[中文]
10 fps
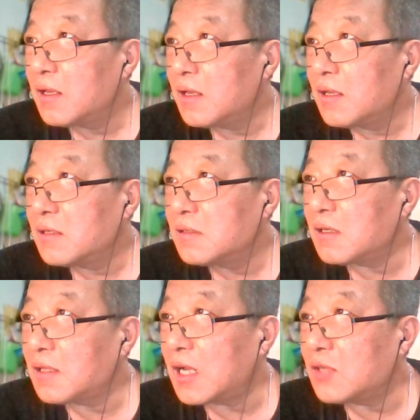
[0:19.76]
这个
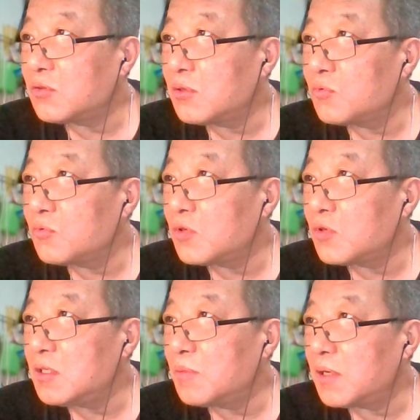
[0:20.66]
大学同学
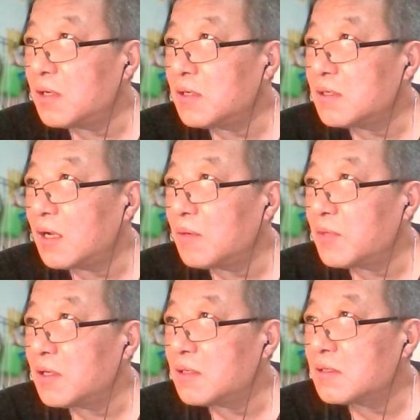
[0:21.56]
基本上
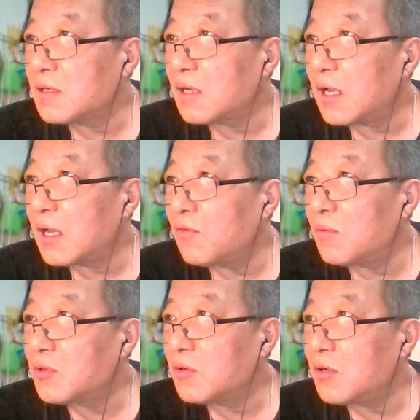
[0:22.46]
每次来我
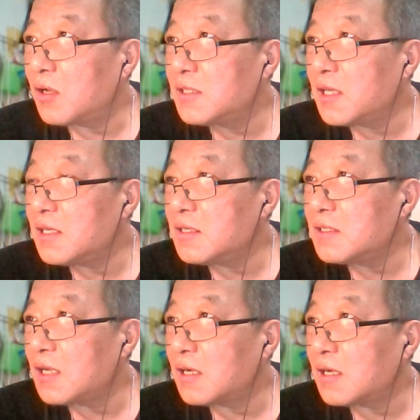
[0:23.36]
们都要见一
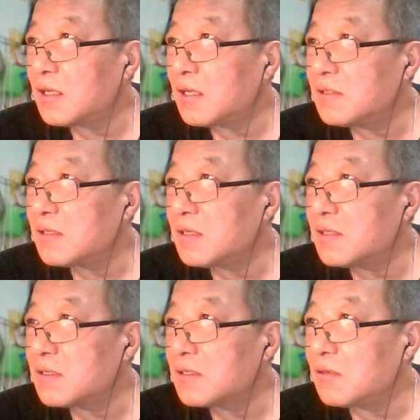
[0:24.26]
下，但这
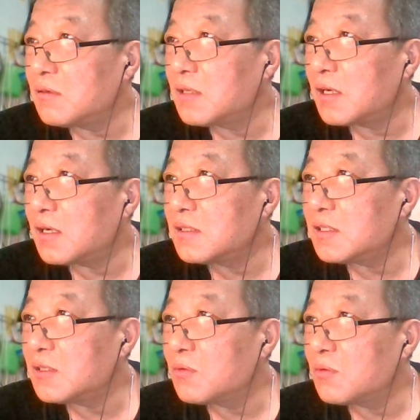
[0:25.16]
次有点
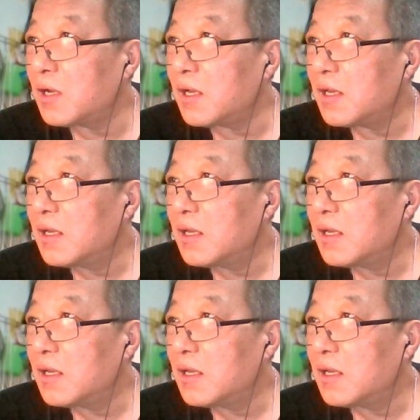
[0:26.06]
奇怪。